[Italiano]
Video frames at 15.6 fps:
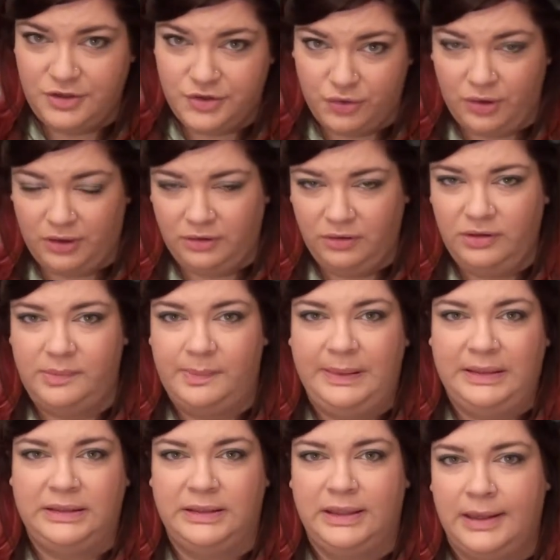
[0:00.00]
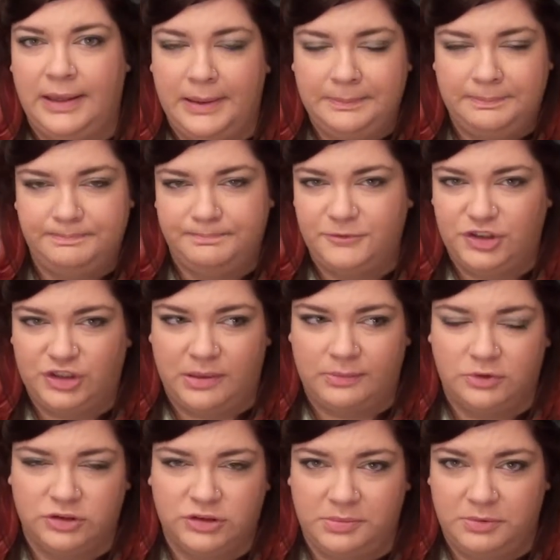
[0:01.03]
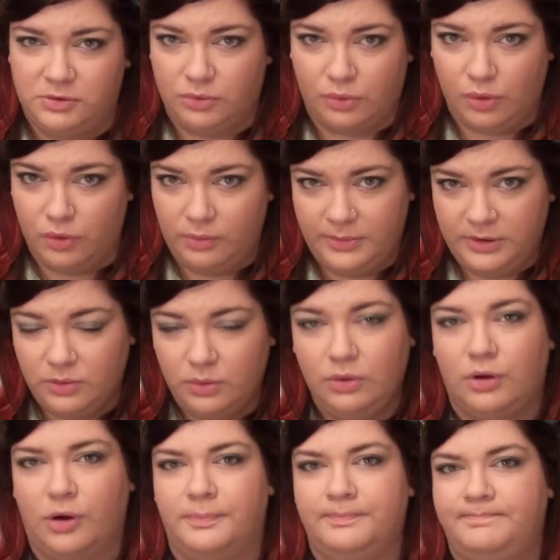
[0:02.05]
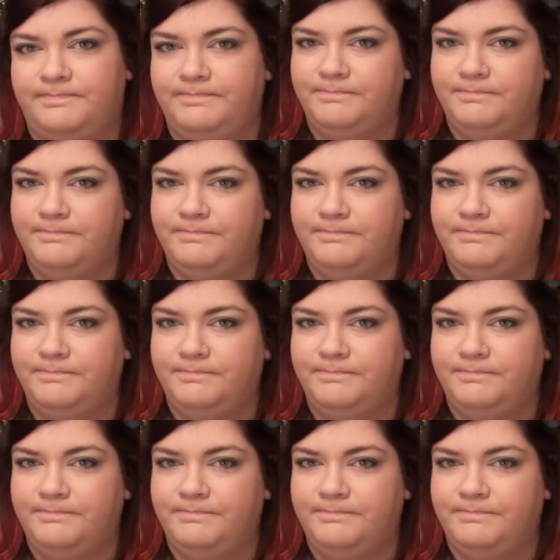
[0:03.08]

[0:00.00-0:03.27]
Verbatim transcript: giorno dipende diciamo se mi trucco o non mi trucco